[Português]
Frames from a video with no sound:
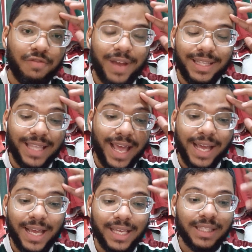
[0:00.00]
e vai
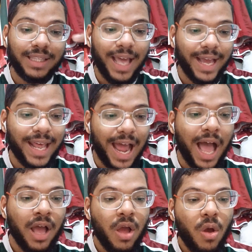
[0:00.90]

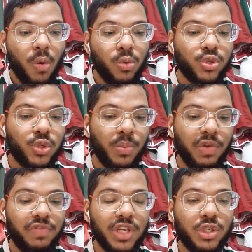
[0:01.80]
integrar o
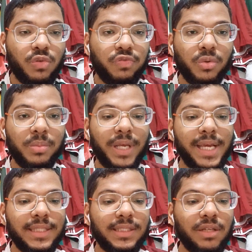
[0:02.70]
sub-20 do
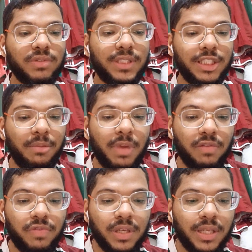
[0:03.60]
Fluminense. Então seja
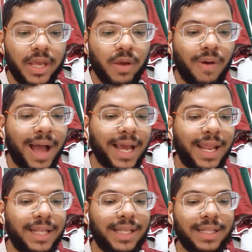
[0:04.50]
bem-vindo aí o
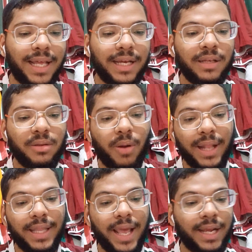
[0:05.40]
atleta, o
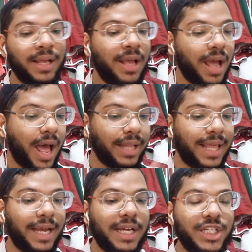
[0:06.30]

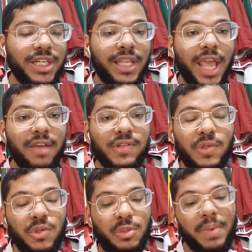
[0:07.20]
atacante Davis.
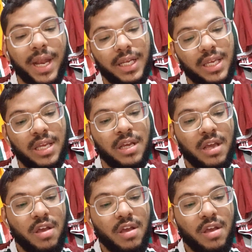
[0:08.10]
Espero que